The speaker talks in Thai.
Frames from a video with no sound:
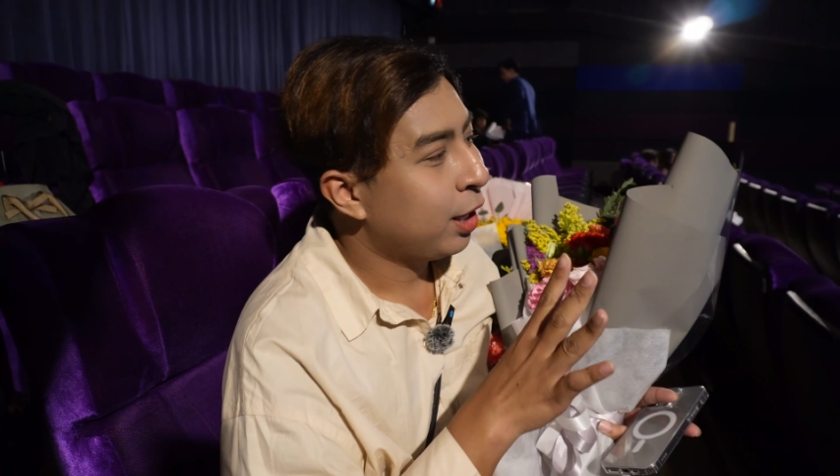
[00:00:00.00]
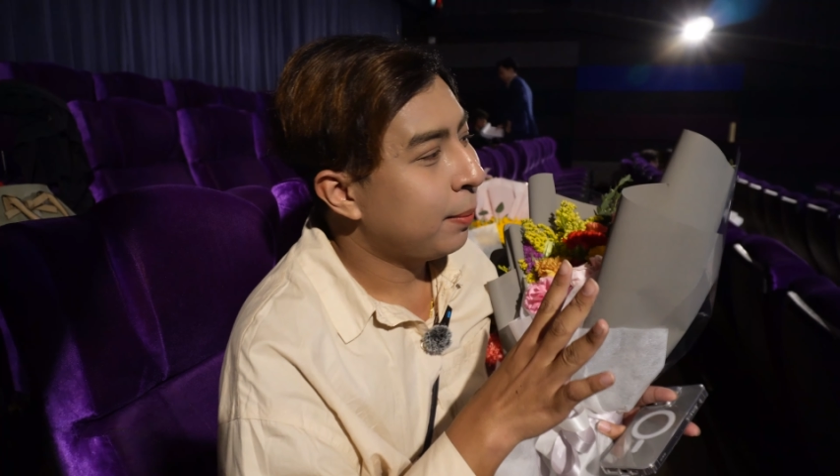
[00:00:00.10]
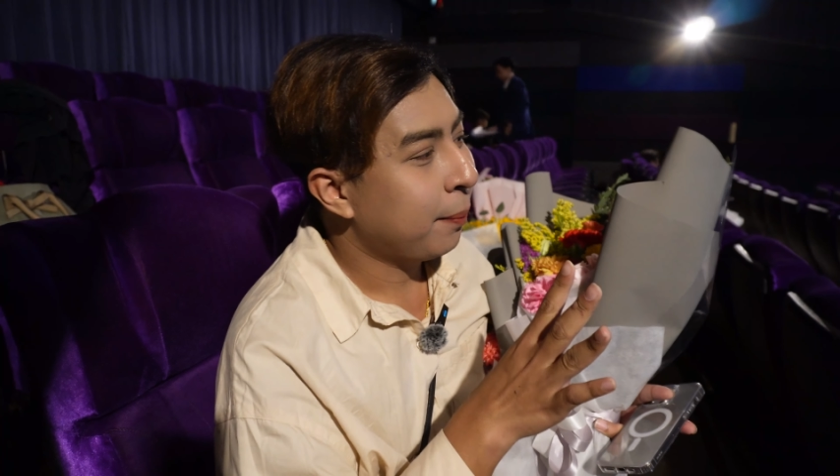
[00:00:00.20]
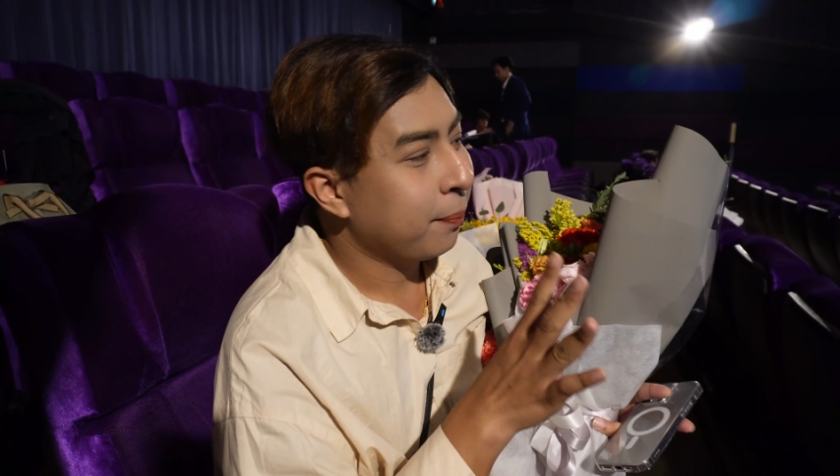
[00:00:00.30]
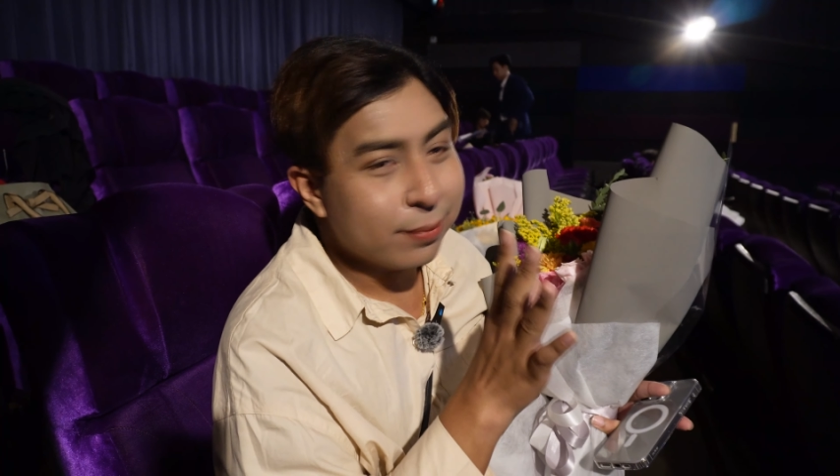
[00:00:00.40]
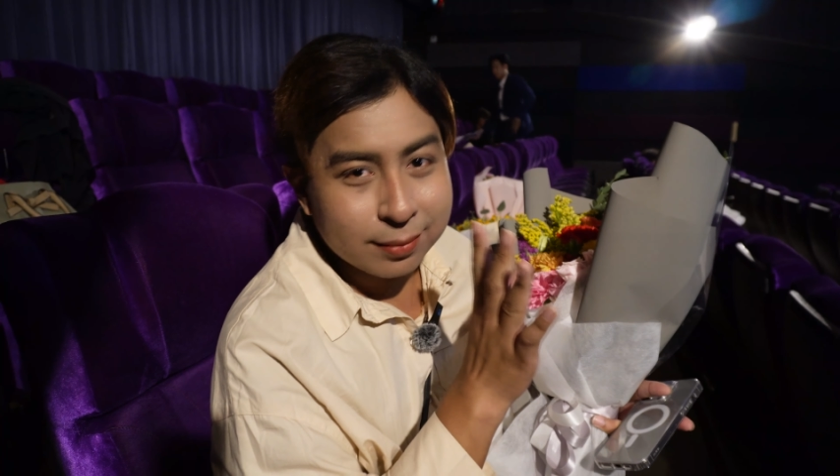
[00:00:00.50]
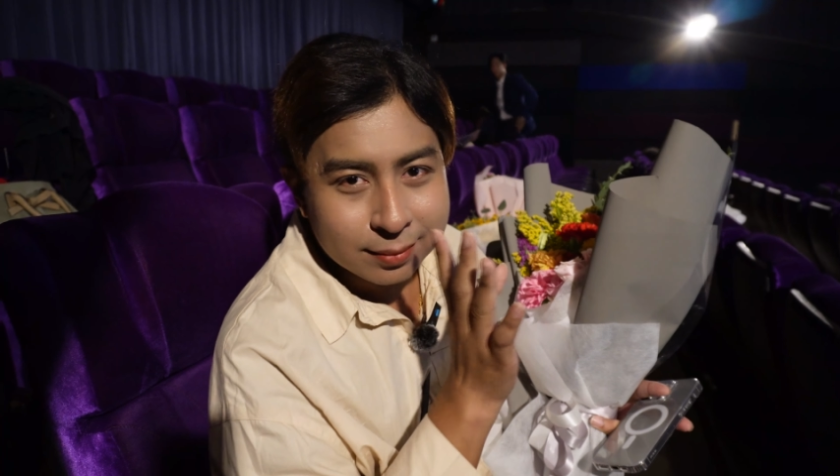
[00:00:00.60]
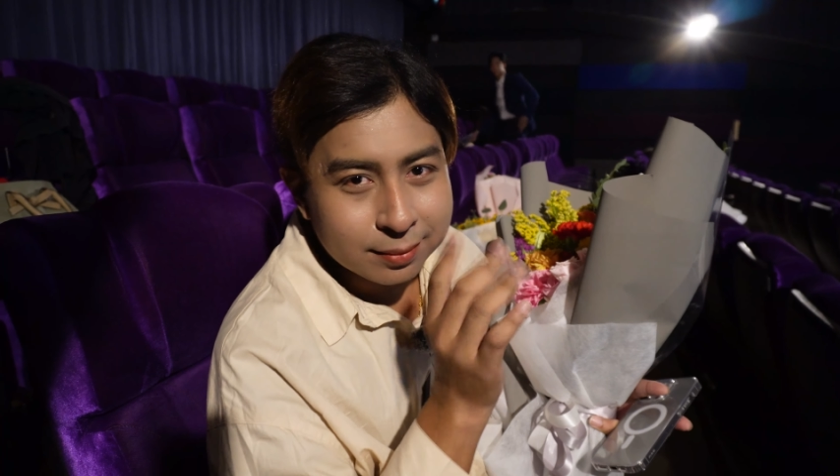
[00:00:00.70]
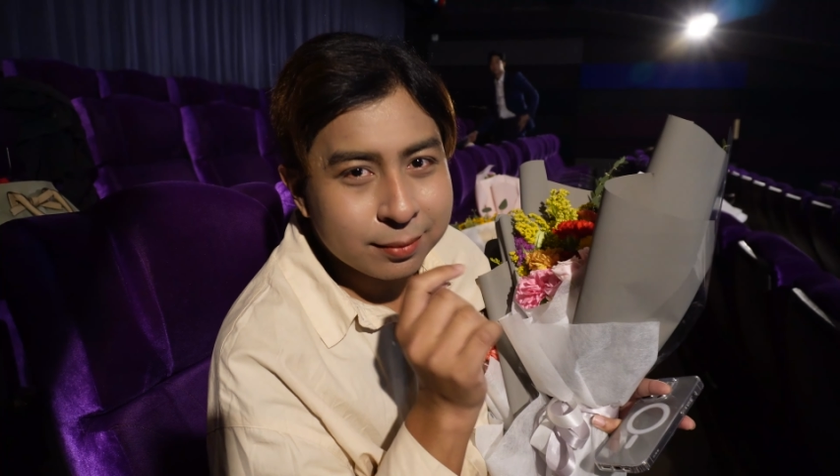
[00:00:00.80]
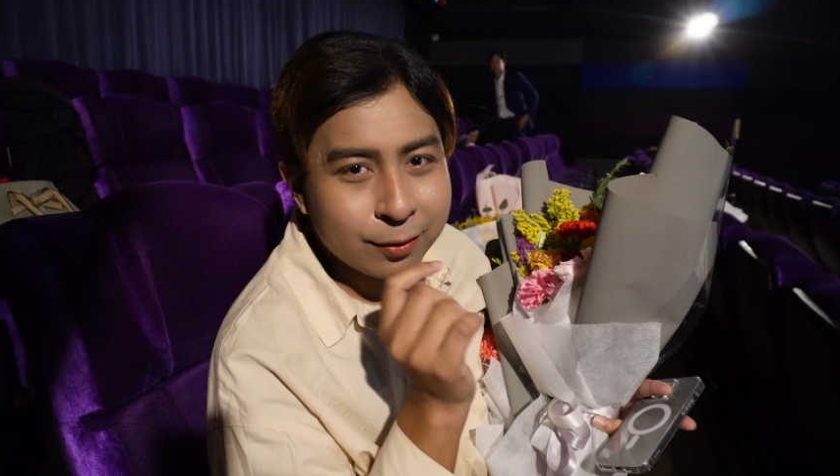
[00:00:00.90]
ก็แบบ
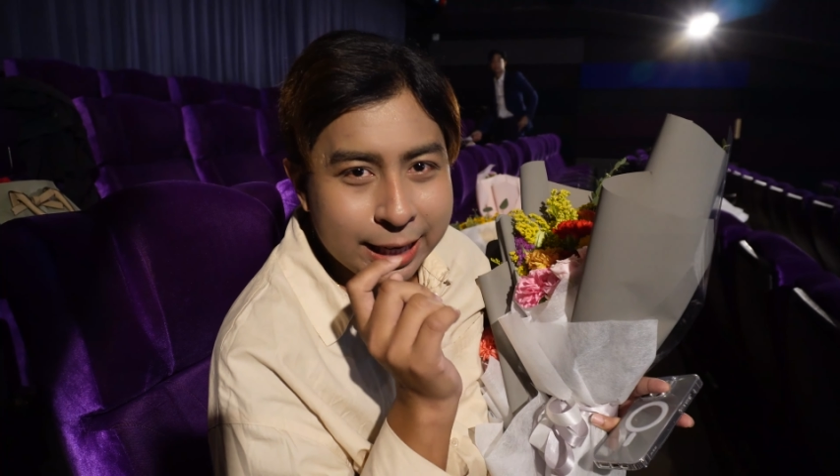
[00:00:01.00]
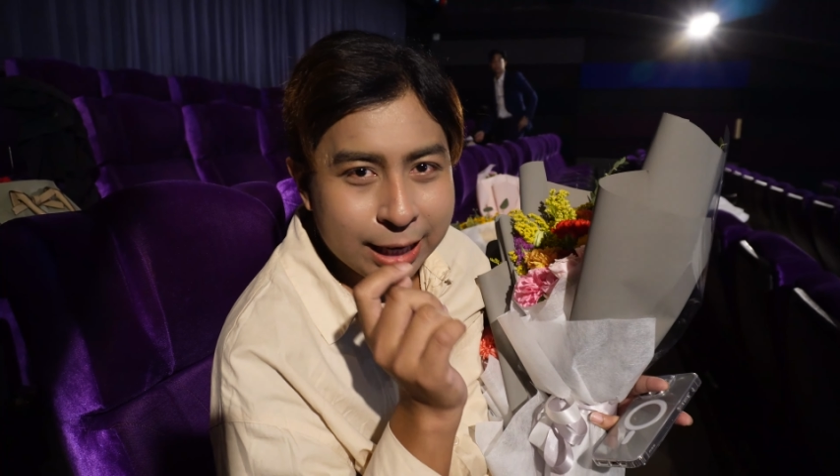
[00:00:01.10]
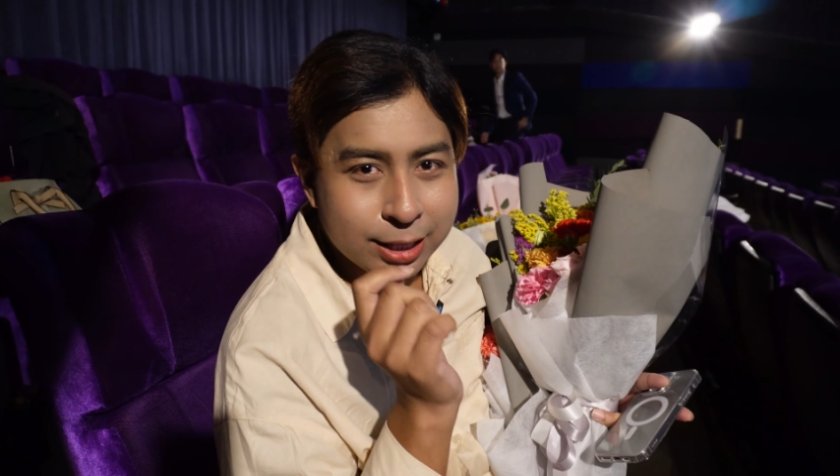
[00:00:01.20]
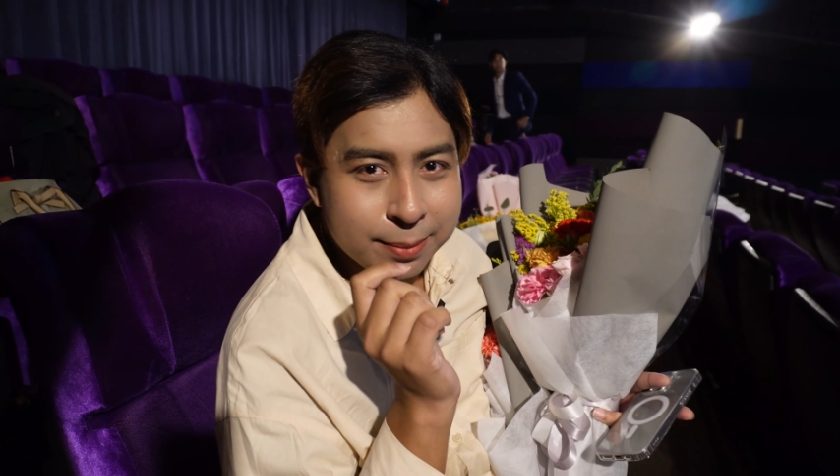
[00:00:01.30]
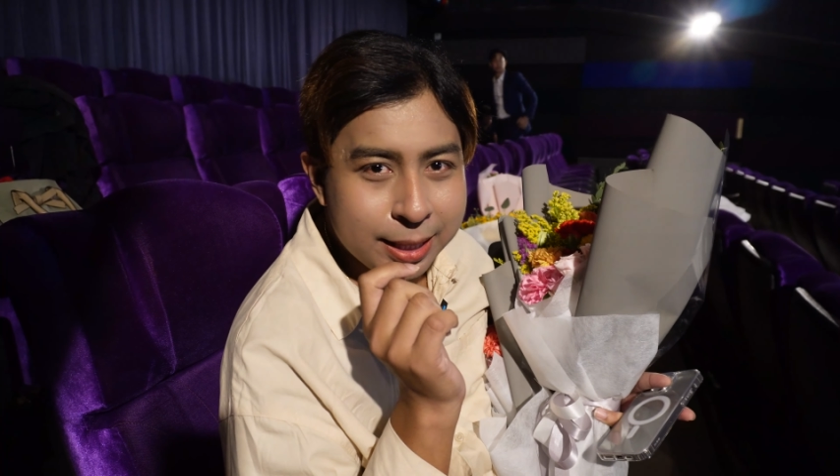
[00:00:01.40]
วันนี้ก็จะ